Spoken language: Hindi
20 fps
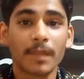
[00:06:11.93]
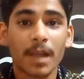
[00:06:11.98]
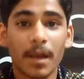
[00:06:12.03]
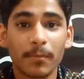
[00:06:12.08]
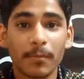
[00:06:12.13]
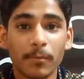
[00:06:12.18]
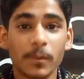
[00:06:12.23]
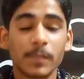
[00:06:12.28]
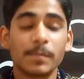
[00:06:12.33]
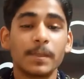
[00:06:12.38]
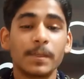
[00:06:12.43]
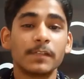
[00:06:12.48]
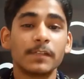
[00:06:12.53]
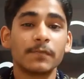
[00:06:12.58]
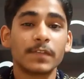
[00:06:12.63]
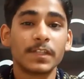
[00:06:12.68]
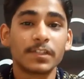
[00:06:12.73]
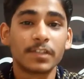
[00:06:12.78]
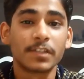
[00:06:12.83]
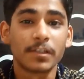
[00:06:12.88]
आपको
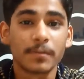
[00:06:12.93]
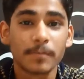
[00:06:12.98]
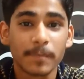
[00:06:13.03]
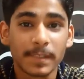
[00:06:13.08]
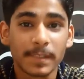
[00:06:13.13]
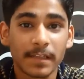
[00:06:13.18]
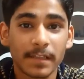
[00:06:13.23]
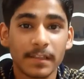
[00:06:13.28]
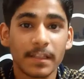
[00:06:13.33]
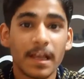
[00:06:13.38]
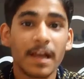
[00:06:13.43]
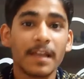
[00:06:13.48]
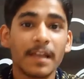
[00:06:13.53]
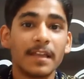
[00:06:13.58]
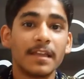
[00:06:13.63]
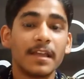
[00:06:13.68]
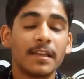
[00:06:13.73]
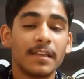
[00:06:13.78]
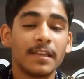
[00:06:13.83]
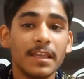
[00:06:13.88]
स्पेसिफिकेशंस पसंद आए
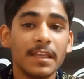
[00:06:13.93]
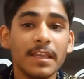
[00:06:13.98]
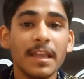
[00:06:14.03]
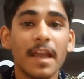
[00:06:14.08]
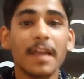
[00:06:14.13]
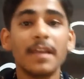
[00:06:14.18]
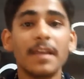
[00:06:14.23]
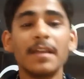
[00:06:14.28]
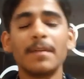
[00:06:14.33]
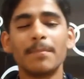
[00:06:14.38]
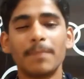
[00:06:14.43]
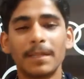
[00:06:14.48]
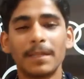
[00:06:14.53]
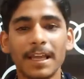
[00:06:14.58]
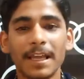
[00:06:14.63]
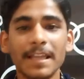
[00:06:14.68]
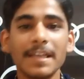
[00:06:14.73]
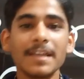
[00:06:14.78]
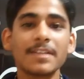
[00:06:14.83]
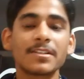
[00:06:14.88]
या नहीं आए
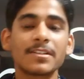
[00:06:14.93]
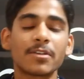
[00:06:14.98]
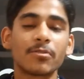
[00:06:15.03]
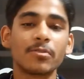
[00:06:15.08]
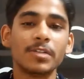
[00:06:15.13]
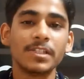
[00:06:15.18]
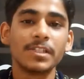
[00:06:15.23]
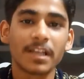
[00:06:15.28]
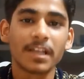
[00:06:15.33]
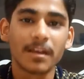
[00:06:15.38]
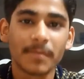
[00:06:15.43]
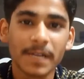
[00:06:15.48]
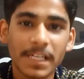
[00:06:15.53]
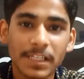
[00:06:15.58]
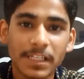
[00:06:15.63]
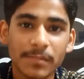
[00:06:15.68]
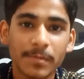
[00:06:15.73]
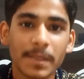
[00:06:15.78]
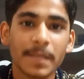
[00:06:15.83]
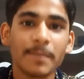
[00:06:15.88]
बताइएगा ज़रूर नीचे
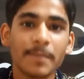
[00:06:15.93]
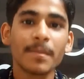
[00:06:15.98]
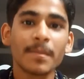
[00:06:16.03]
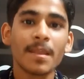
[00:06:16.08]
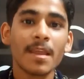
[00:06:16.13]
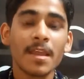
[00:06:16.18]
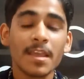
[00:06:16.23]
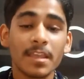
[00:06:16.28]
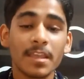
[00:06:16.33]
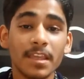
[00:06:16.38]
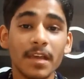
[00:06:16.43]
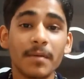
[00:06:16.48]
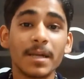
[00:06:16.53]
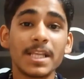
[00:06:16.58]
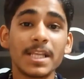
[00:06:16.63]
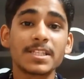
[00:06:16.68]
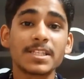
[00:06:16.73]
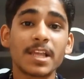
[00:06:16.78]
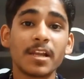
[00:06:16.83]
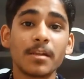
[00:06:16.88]
कमेंट्स में ये
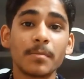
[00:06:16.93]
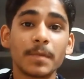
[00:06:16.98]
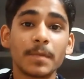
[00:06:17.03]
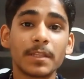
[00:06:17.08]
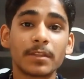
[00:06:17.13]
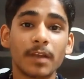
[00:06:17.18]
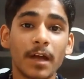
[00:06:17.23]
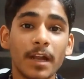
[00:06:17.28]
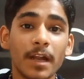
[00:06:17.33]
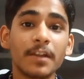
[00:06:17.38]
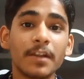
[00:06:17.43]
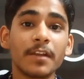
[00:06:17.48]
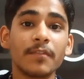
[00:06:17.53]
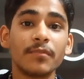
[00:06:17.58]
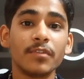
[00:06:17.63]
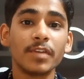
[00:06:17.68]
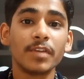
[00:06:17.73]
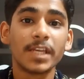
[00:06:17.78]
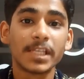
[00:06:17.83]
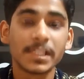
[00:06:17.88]
हमारी चैनल पे थर्ड
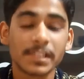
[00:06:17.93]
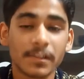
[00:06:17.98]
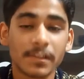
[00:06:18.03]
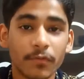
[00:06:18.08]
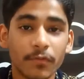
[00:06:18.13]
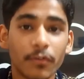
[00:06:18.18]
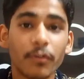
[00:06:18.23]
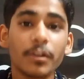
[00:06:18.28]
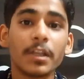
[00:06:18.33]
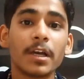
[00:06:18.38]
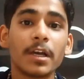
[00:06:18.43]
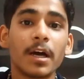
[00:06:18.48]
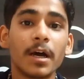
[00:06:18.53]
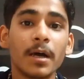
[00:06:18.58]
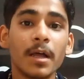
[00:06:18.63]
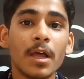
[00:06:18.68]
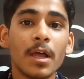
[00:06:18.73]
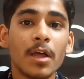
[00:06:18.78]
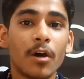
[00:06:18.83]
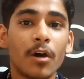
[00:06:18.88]
रिव्यू है किसी फ़ोन का
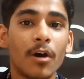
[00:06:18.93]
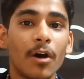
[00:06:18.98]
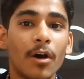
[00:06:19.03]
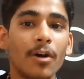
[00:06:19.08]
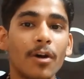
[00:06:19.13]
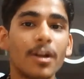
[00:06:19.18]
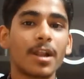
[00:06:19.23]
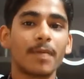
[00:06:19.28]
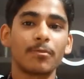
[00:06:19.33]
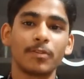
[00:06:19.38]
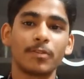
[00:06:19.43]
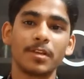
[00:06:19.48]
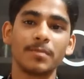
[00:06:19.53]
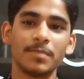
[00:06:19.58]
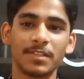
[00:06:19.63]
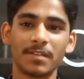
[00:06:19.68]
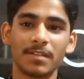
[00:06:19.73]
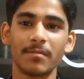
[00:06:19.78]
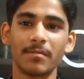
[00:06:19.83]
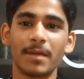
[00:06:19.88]
और आपको ये
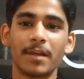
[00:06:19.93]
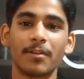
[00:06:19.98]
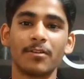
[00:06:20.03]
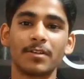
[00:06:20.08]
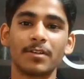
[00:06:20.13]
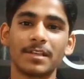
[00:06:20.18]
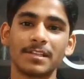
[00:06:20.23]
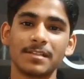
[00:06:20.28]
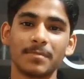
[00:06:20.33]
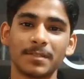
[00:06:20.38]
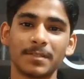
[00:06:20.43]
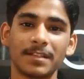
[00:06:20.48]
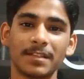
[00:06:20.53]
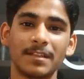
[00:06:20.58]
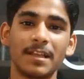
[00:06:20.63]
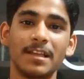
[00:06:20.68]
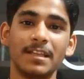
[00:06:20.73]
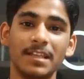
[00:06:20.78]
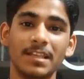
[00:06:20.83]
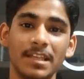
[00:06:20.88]
पीछे में बैकग्राउंड कैसे पसंद
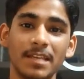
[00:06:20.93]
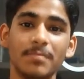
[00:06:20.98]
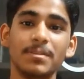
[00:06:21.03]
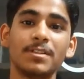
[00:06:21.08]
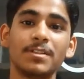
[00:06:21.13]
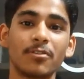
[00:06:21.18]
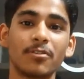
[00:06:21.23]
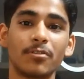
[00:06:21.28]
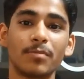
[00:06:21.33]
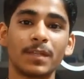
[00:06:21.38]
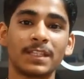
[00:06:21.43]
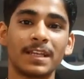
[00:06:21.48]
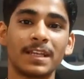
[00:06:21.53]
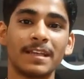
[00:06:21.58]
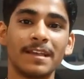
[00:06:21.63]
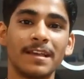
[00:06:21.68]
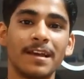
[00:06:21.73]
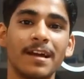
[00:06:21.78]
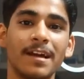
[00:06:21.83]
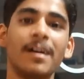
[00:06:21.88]
आया ये भी ज़रूर
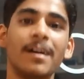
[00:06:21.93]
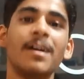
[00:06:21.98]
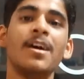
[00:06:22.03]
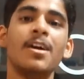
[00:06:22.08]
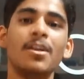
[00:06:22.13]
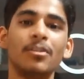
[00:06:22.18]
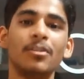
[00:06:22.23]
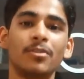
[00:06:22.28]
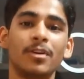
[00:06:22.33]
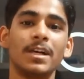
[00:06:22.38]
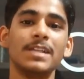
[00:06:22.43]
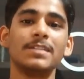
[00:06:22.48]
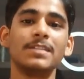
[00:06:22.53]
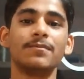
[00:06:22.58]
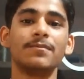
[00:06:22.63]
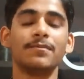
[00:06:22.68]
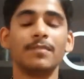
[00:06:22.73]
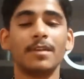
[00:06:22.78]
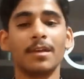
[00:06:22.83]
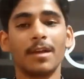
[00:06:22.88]
बताइएगा तो गाइज़
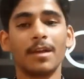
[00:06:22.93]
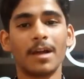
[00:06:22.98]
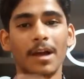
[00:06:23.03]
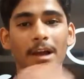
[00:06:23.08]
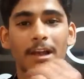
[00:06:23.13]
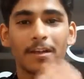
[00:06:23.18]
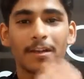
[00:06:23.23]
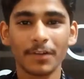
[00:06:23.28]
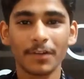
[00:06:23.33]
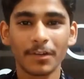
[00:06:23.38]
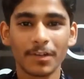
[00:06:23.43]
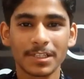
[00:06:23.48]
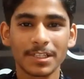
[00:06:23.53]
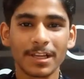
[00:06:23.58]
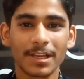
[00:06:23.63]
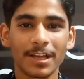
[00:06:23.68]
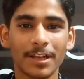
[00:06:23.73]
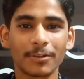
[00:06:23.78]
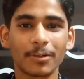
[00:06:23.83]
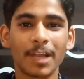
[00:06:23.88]
अगर वीडियो
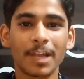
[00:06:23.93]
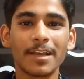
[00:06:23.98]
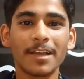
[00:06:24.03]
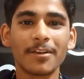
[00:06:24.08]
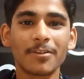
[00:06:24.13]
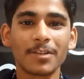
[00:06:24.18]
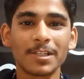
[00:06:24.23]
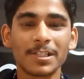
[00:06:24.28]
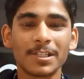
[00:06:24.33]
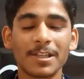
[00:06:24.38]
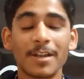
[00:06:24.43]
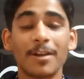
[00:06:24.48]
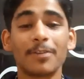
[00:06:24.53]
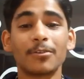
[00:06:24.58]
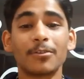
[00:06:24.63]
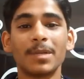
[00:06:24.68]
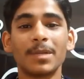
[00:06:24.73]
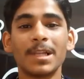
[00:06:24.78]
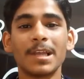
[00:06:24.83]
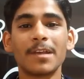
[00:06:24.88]
अच्छा लगा तो लाइक करो नहीं अच्छा लगा
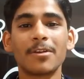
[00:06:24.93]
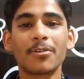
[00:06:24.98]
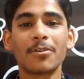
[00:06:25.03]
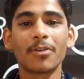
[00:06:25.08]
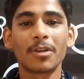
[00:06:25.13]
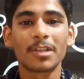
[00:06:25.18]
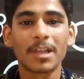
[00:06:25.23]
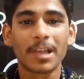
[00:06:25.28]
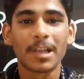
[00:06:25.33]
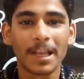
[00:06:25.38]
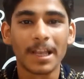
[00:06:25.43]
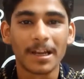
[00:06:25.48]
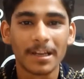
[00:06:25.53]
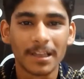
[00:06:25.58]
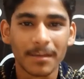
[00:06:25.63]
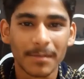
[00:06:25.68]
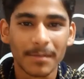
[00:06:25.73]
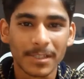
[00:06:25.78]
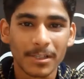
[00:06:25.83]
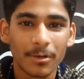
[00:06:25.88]
तो भी लाइक करो और क्या लाइक करने
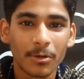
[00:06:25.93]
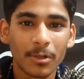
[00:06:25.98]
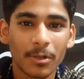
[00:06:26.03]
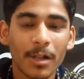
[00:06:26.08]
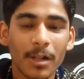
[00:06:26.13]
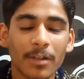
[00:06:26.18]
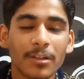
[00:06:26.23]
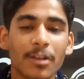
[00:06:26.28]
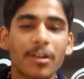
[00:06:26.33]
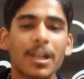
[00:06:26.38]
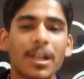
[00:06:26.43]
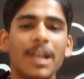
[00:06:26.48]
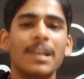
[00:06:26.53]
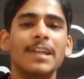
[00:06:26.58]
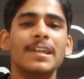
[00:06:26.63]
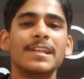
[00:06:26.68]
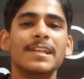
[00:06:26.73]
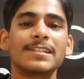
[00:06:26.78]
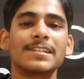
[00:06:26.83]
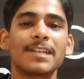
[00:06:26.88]
का बेहतर होने लगता है
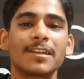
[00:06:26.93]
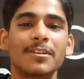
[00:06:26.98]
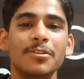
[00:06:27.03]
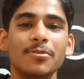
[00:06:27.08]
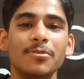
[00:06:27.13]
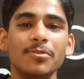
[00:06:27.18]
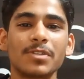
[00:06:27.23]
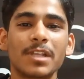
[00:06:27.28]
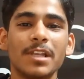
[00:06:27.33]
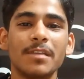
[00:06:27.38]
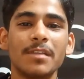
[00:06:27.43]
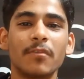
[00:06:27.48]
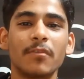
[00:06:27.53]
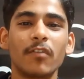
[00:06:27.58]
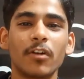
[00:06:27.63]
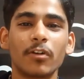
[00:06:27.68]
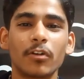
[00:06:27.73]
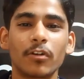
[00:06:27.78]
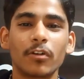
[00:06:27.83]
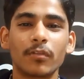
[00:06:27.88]
लेटेस्ट टेक न्यूज़ के लिए हमें
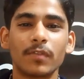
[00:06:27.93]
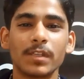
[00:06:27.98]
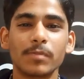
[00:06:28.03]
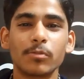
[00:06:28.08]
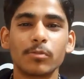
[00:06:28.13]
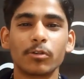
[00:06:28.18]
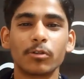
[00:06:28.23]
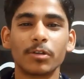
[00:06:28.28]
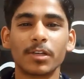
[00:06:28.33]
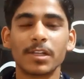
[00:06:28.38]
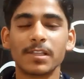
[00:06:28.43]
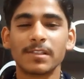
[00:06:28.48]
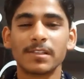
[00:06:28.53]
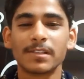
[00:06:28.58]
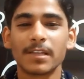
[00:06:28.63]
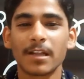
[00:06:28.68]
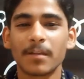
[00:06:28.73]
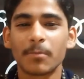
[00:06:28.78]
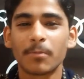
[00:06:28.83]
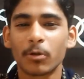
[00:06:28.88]
फॉलो करो फेसबुक ट्विटर
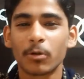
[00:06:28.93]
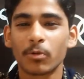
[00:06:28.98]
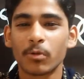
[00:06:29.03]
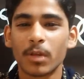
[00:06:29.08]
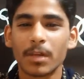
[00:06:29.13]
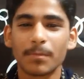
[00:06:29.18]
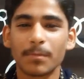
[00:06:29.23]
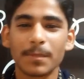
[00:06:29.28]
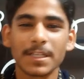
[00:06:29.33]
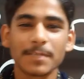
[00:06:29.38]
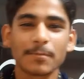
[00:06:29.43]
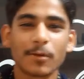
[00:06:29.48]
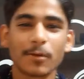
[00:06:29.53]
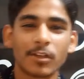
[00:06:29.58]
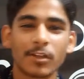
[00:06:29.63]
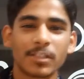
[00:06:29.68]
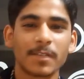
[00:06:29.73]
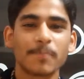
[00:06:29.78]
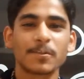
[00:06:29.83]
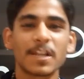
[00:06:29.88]
इंस्टाग्राम और गूगल प्लस पर
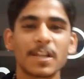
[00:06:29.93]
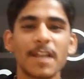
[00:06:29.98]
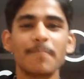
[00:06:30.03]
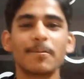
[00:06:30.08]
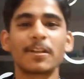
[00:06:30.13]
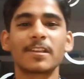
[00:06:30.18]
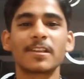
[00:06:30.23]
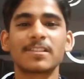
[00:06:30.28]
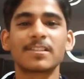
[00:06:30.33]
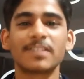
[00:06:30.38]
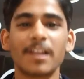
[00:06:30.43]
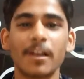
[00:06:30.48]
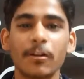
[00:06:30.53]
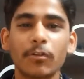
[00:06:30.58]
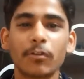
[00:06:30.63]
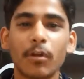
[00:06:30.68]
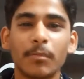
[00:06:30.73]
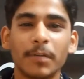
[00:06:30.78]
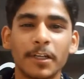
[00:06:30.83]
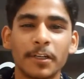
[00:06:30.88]
और सब्सक्राइब करके इस चैनल
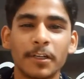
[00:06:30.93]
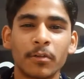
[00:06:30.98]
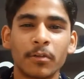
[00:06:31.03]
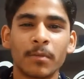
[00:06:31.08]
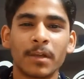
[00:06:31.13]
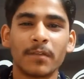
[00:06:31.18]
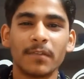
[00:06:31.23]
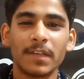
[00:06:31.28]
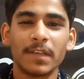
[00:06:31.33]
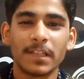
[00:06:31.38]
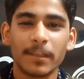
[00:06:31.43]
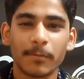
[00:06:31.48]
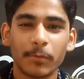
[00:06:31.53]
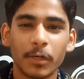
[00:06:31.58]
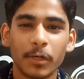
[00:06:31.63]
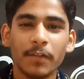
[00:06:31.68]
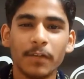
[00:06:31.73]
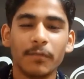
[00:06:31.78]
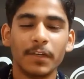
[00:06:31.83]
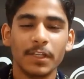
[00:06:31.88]
को अपडेटेड हमारी वीकली
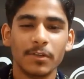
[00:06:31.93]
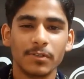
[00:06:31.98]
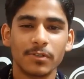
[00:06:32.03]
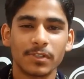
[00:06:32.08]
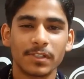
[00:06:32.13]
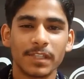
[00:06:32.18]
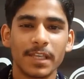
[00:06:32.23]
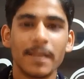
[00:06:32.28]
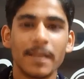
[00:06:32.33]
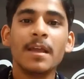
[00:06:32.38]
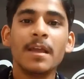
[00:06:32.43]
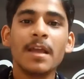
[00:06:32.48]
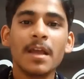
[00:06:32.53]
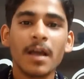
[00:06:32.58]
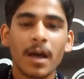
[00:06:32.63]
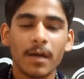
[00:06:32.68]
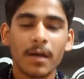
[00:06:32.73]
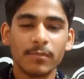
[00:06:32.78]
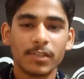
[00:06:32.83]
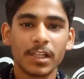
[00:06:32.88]
अपलोडेड वीडियोज से
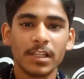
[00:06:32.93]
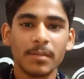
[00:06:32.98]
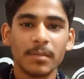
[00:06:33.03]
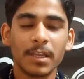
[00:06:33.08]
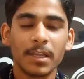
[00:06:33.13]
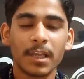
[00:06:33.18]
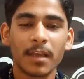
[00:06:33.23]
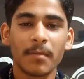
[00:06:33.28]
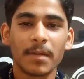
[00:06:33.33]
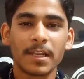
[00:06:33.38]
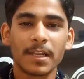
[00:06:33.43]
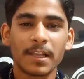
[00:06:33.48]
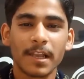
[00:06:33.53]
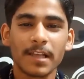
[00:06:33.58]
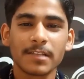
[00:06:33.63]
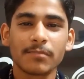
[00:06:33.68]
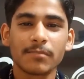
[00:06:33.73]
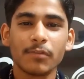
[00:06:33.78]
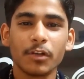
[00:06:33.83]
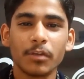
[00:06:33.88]
हम जल्दी मिलेंगे हमारे
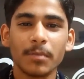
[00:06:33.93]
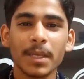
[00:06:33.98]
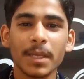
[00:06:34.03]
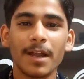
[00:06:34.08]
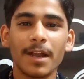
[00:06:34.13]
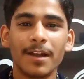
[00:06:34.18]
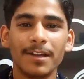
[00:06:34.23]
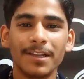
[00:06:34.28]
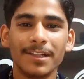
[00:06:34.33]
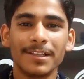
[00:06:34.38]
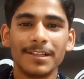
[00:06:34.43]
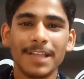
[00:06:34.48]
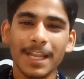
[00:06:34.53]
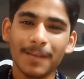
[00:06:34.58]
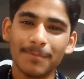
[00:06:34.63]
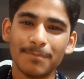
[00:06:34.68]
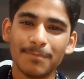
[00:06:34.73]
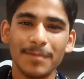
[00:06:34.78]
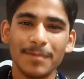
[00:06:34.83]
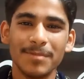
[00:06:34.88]
नेक्स्ट वीडियो में अंटिल
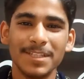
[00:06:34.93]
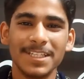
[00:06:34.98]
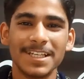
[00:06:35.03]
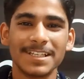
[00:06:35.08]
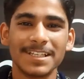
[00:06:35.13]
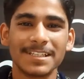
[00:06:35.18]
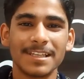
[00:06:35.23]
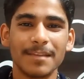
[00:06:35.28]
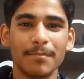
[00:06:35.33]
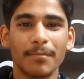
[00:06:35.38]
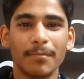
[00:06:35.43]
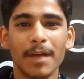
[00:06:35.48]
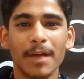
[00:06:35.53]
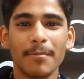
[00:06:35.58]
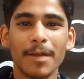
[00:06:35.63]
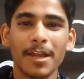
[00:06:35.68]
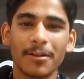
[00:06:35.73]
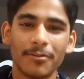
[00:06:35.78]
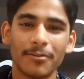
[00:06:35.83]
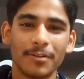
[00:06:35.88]
देन बीबीजीएससी बाय
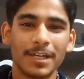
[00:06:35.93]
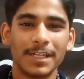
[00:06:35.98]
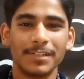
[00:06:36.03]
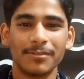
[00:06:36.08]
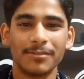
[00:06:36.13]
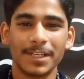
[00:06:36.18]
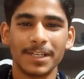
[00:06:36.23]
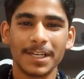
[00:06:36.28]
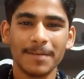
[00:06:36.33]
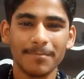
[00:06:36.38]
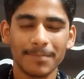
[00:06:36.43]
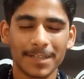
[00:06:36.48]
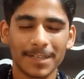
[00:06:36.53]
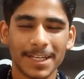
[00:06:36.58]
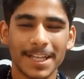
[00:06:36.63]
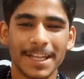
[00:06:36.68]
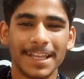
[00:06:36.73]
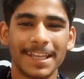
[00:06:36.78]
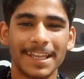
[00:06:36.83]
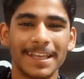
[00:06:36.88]
बाय गुड नाइट स्वीटी
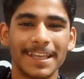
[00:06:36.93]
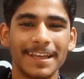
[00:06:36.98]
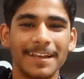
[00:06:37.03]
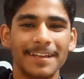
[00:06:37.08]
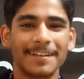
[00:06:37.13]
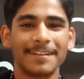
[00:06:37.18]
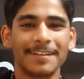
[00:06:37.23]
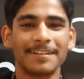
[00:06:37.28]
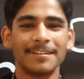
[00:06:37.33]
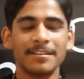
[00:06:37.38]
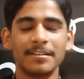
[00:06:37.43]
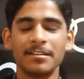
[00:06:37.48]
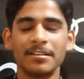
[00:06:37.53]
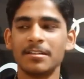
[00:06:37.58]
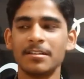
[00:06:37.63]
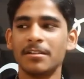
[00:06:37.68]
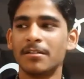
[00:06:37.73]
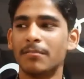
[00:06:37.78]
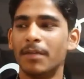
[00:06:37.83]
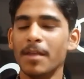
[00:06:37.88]
टेक केयर
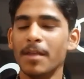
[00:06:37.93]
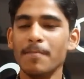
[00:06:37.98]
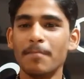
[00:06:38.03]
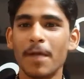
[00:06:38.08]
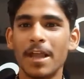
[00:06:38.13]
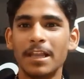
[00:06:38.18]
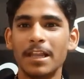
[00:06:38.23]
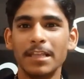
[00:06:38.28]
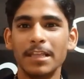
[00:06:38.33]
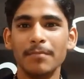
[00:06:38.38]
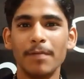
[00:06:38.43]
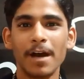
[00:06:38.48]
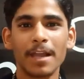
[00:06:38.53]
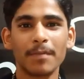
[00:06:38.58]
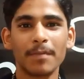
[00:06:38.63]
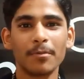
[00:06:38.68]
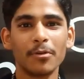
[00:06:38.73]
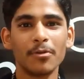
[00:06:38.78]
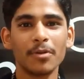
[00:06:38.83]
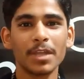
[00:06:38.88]
भाई पहली
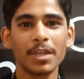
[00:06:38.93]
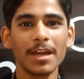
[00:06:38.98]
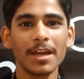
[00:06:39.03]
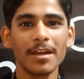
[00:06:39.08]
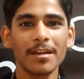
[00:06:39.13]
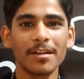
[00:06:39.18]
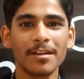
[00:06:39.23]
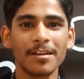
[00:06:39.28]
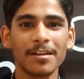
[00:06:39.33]
बार में हो गया